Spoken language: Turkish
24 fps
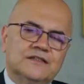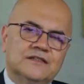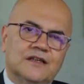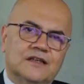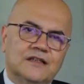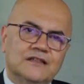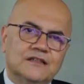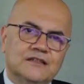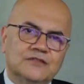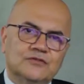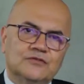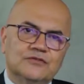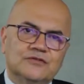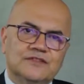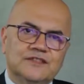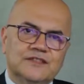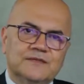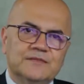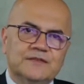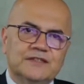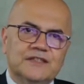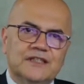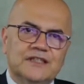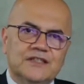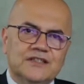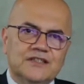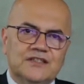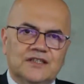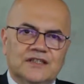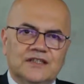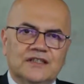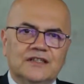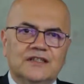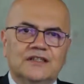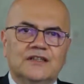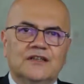Sağlık turizmi
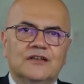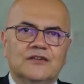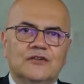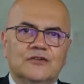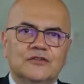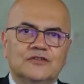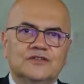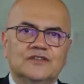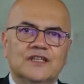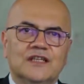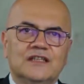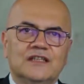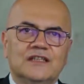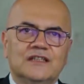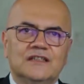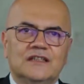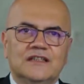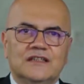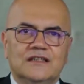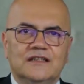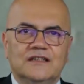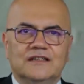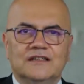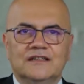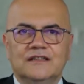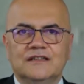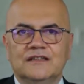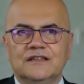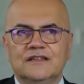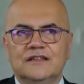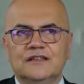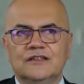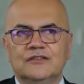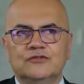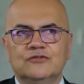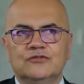deyince özellikle
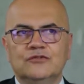e,